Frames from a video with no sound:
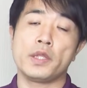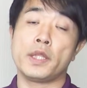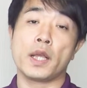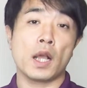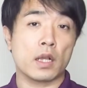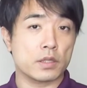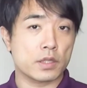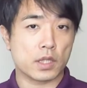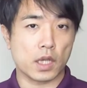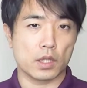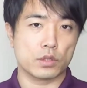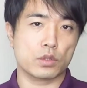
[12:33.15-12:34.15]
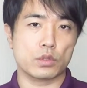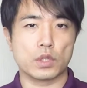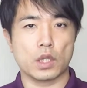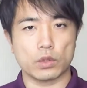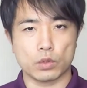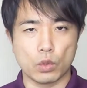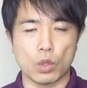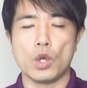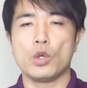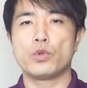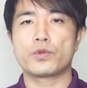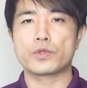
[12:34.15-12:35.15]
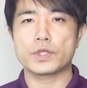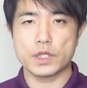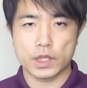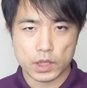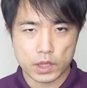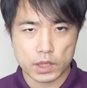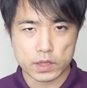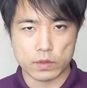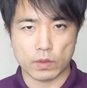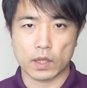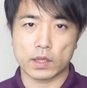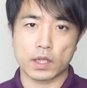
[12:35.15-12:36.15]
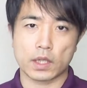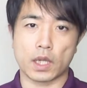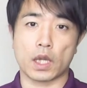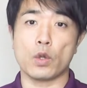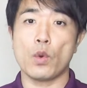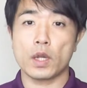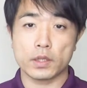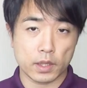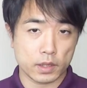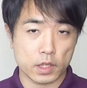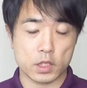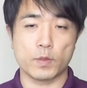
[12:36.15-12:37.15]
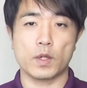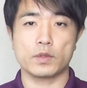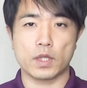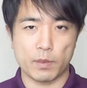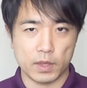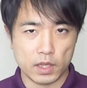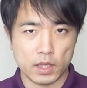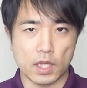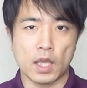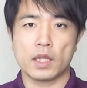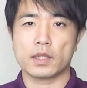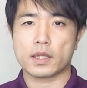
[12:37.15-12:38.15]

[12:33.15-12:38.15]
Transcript: 長く使い続けると副腎皮質の働きが弱くなってしまうために